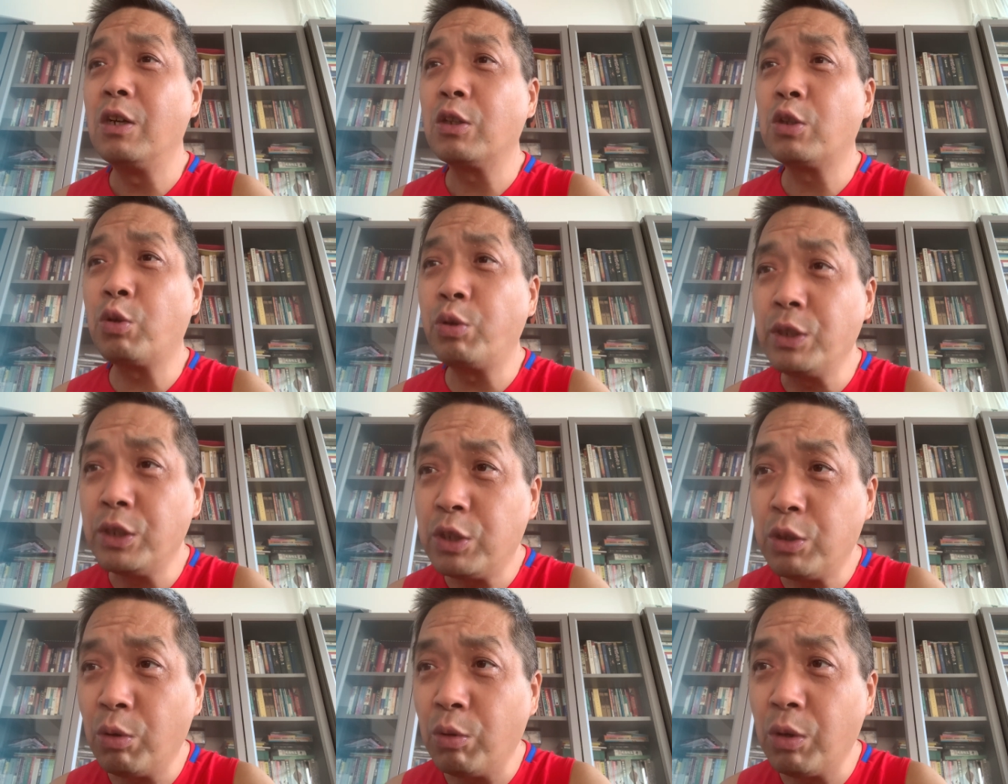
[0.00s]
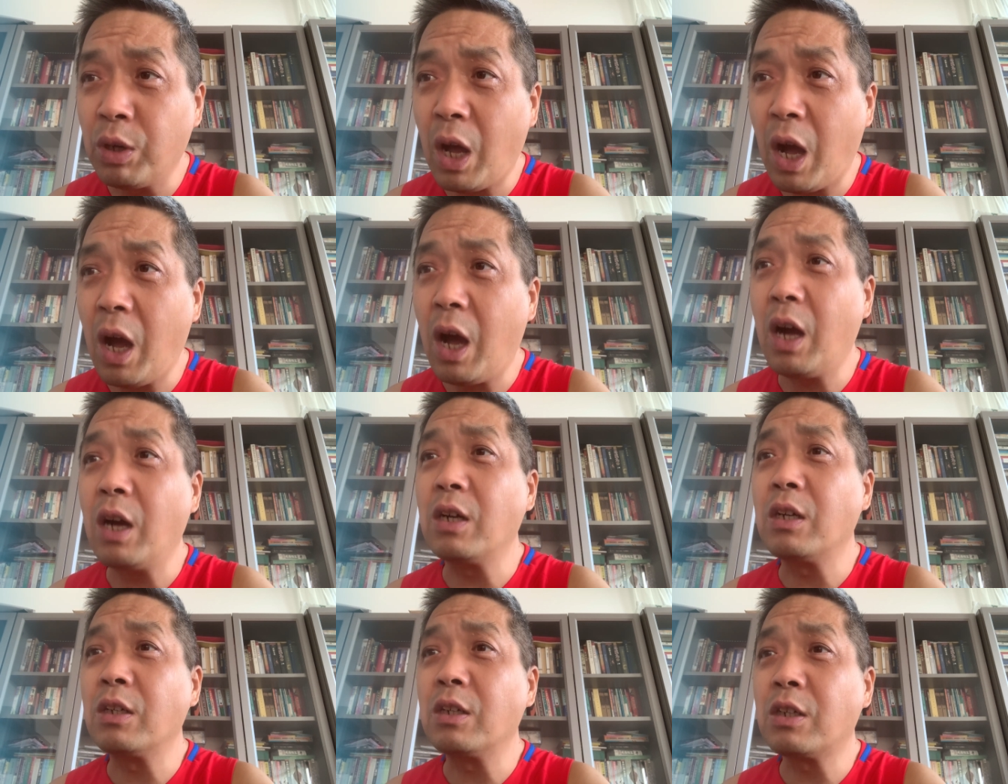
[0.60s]
退休
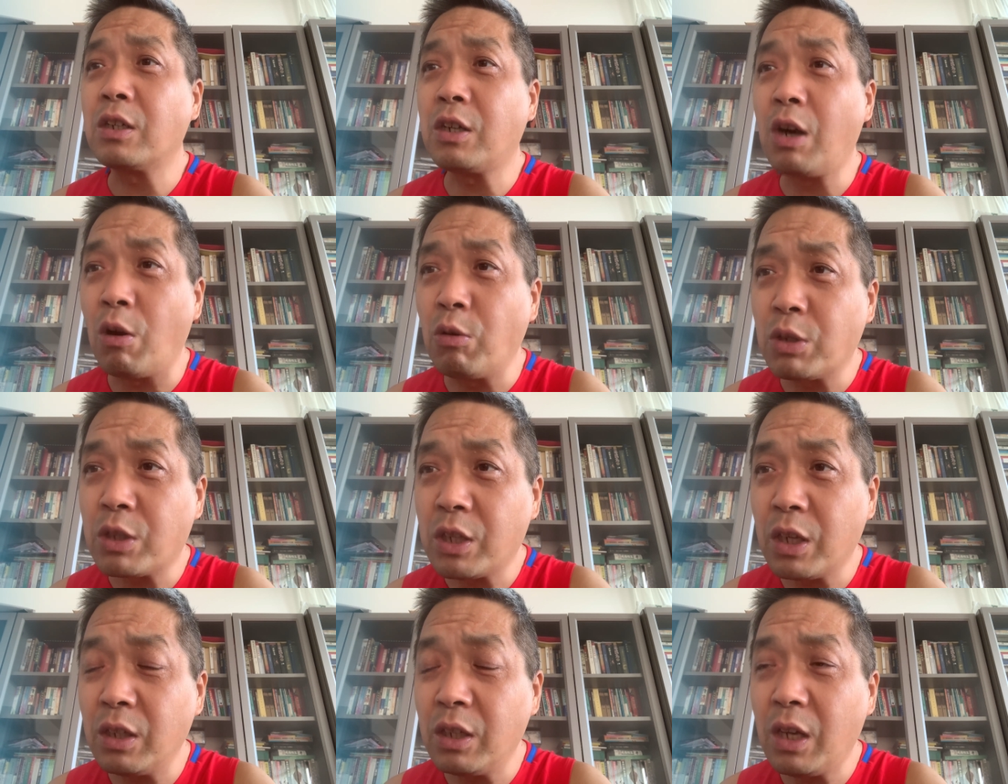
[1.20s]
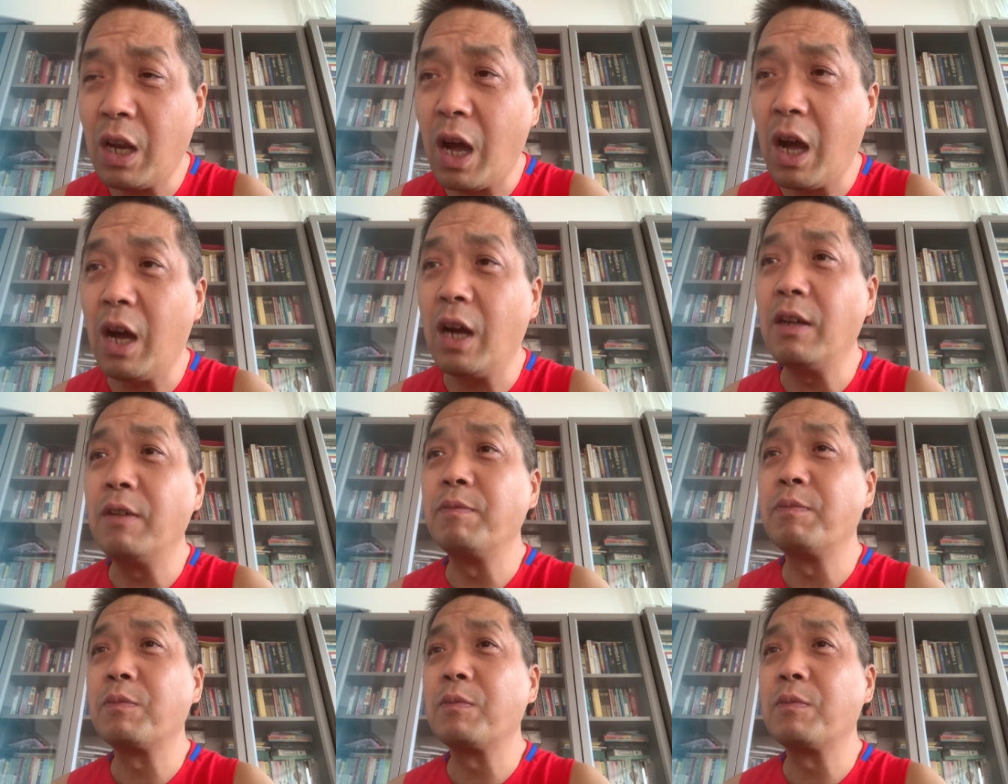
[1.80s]
了，高升了，